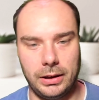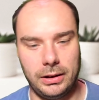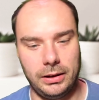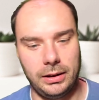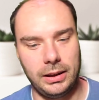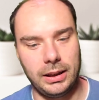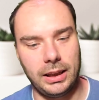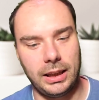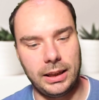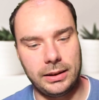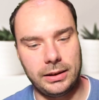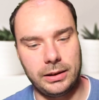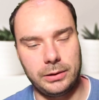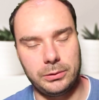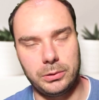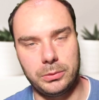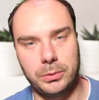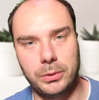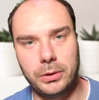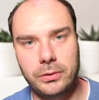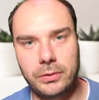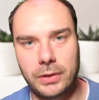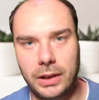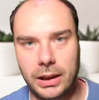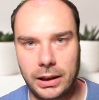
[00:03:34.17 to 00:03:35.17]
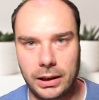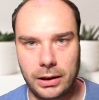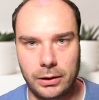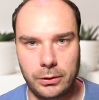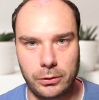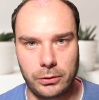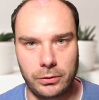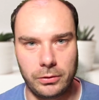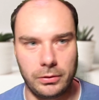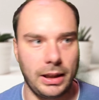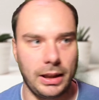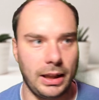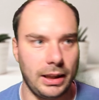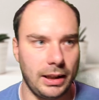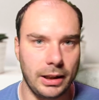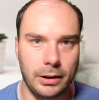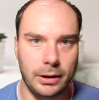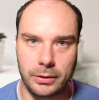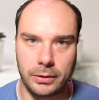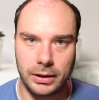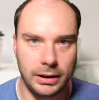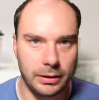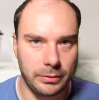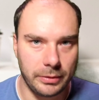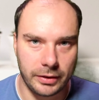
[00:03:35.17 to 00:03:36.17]
Die hat eine Remote-File-Inclusion. Keine Ahnung,
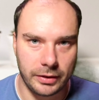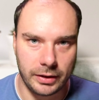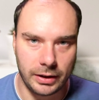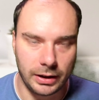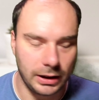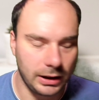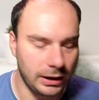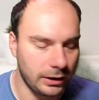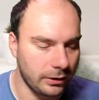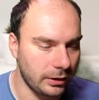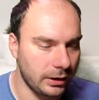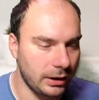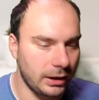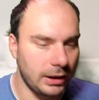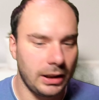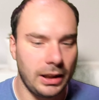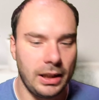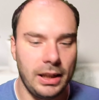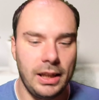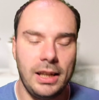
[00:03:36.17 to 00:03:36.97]
irgendwas in die Richtung. Ja?